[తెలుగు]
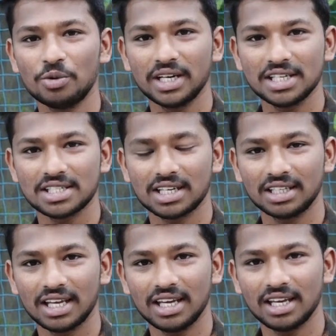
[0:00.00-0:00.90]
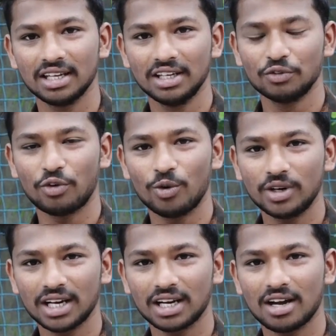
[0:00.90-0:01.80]
ఫౌండేషన్కి
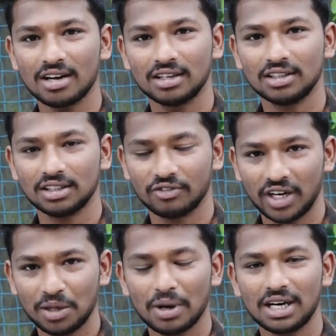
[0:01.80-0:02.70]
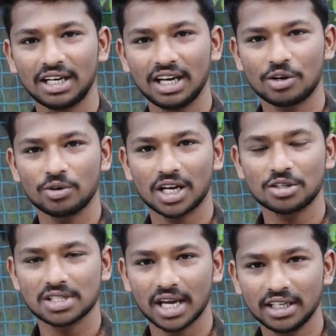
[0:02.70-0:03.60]
ఫౌండర్గా వేణుపాల్ రెడ్డి గారు
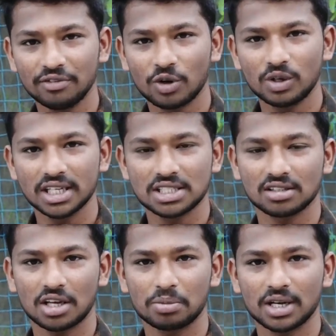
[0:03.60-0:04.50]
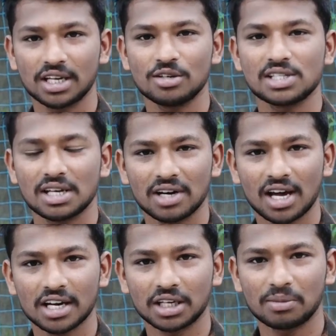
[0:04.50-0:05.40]
ఉన్నారు సైన్యం ఫౌండేషన్ తరఫున ఎన్నో సేవా
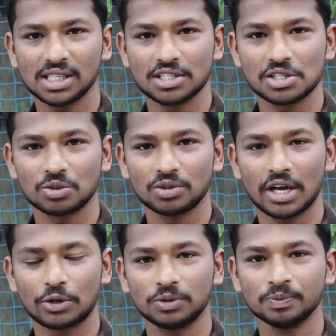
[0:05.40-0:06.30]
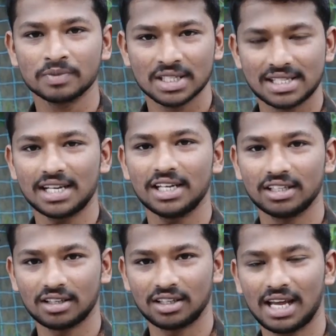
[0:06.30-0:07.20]
కార్యక్రమాలు చేస్తూ ఉన్నారు సరే
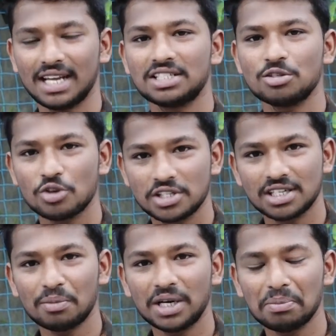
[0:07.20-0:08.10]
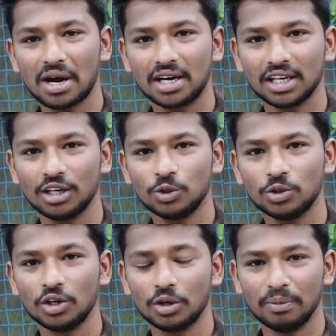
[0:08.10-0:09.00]
ఎలక్షన్స్ వచ్చినప్పుడే పార్టీలు
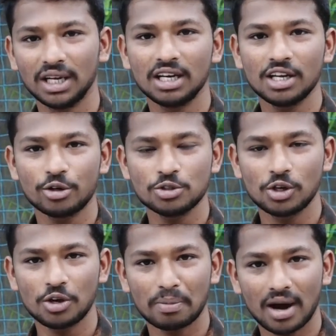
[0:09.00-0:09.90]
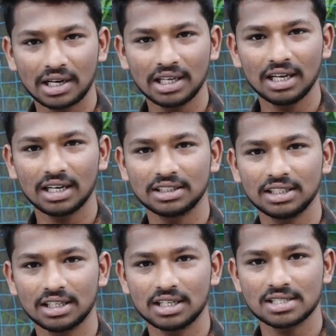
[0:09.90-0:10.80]
మిగిలిన రోజుల్లో పార్టీలకు
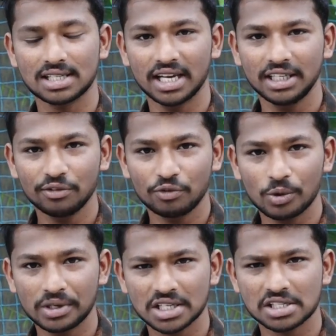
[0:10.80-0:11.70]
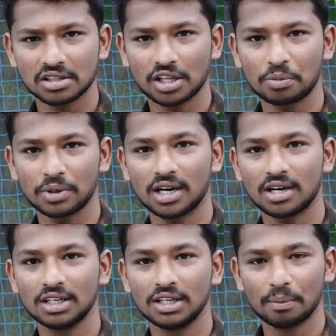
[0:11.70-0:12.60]
అతీతంగా సైన్యం ఫౌండేషన్ తరఫున
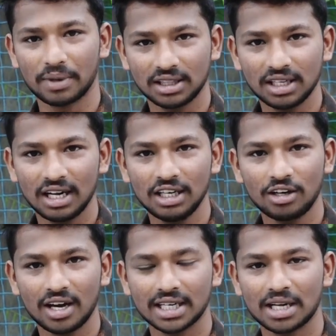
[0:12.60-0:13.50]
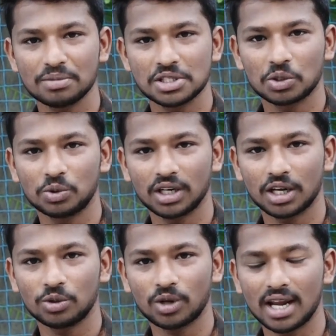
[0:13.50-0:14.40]
ప్రతి గల్లీలో ఆయన కనిపిస్తూ
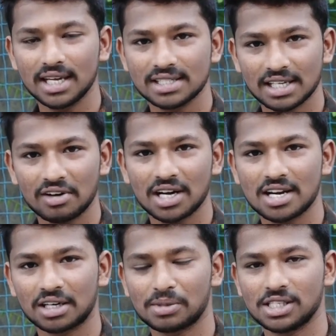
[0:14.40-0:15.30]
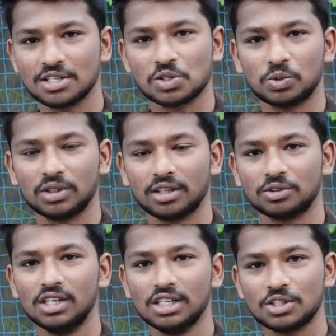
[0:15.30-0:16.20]
ఉంటారు అనేక సేవా కార్యక్రమాలు చేస్తూ
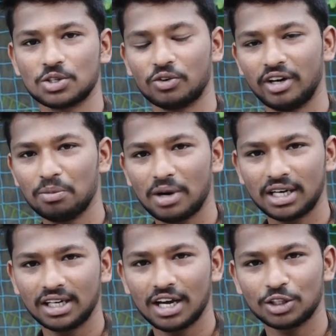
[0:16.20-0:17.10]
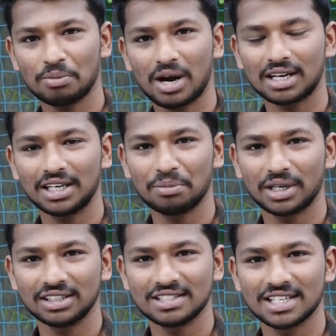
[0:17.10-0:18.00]
ఉంటారు సో వేణుపాల్ రెడ్డి గారితో మాట్లాడే
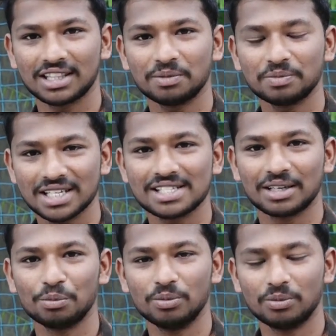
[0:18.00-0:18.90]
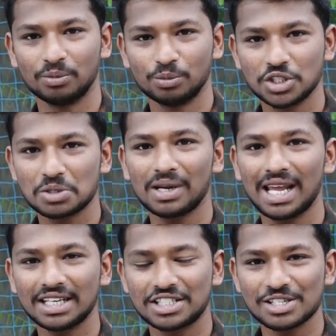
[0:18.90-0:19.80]
ప్రయత్నం చేద్దాం ఎస్
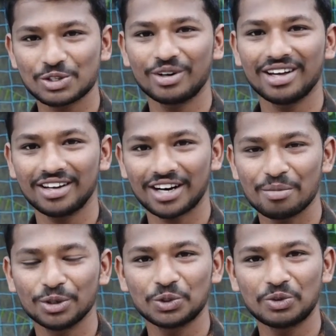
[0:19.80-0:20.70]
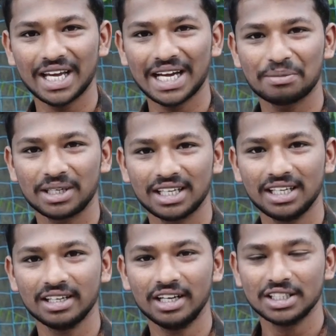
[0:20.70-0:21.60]
మున్సిపల్ ఎలక్షన్స్ కూడా రాబోతూ ఉన్నాయి
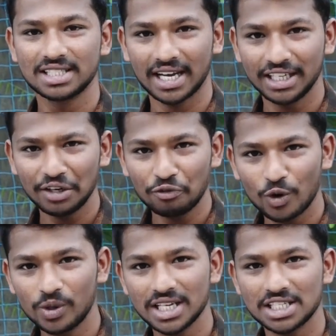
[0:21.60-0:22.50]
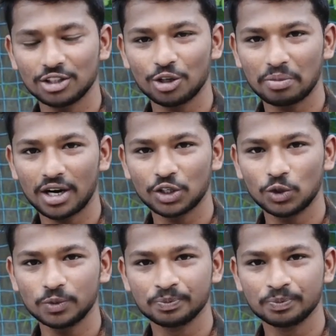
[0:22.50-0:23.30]
కాబట్టి సైన్యం ఫౌండేషన్తో పాటు